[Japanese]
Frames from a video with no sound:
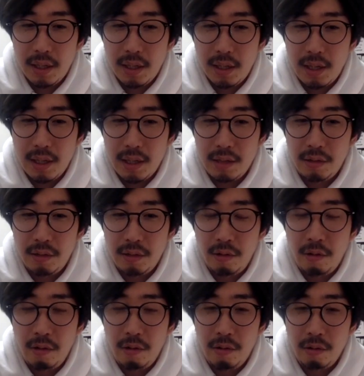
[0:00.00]
えっ
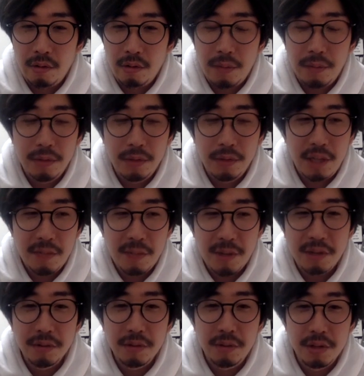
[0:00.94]
と、多分ね、
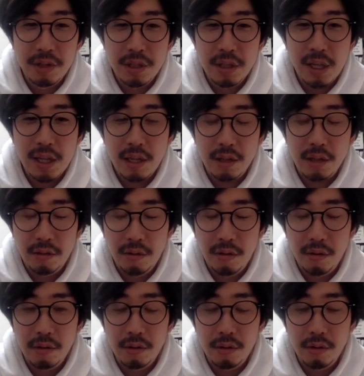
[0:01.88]
今のご時世だ
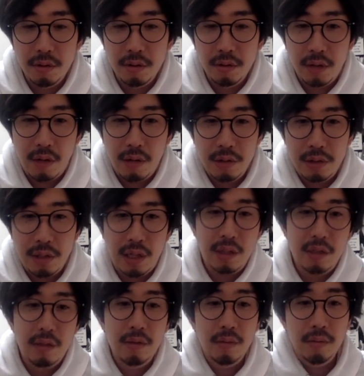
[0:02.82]
と、なおさ
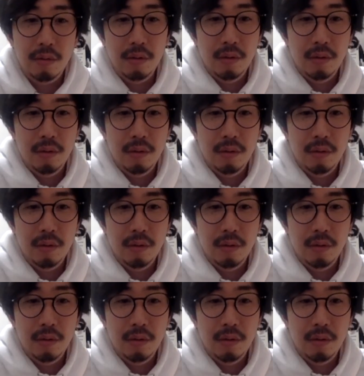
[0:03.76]
ら